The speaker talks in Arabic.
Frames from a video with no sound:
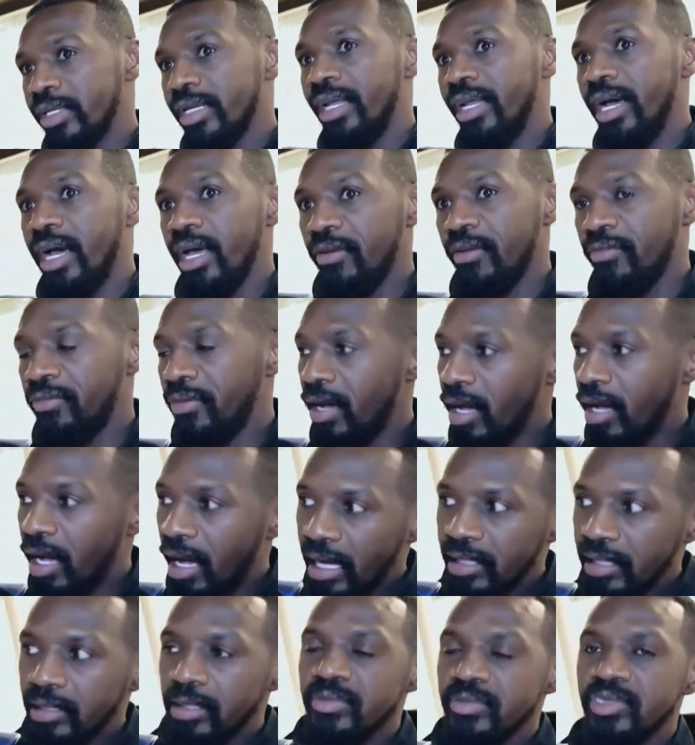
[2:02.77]
عارفها
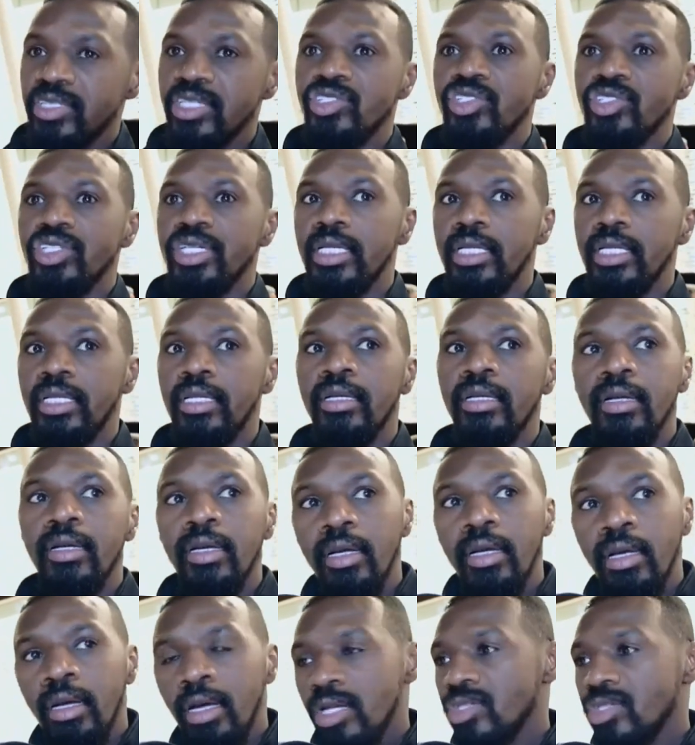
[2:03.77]
عدم تسجيل
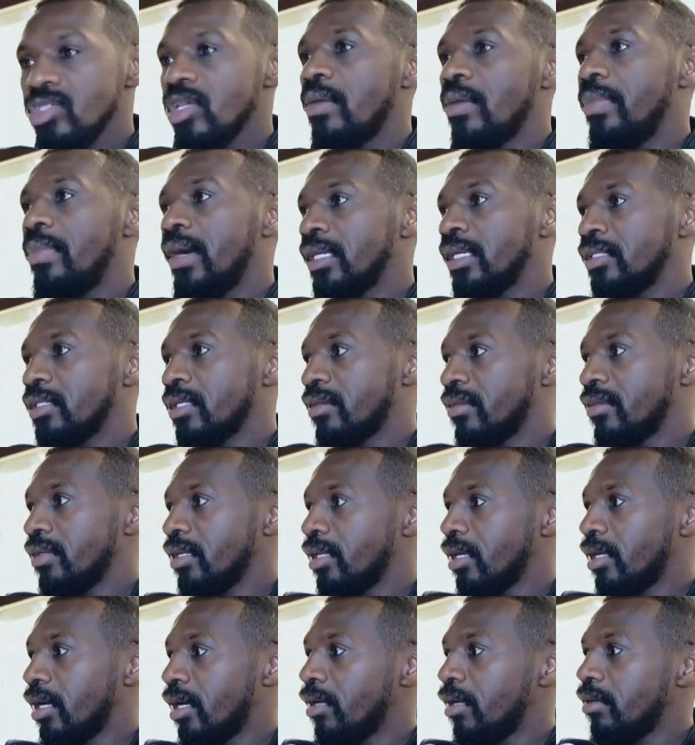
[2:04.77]
اصابات
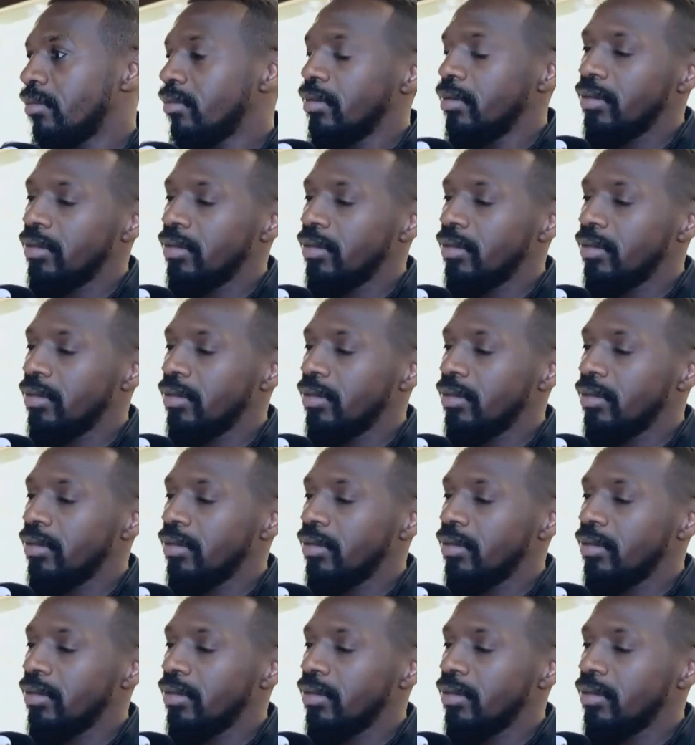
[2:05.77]
كثيره آه،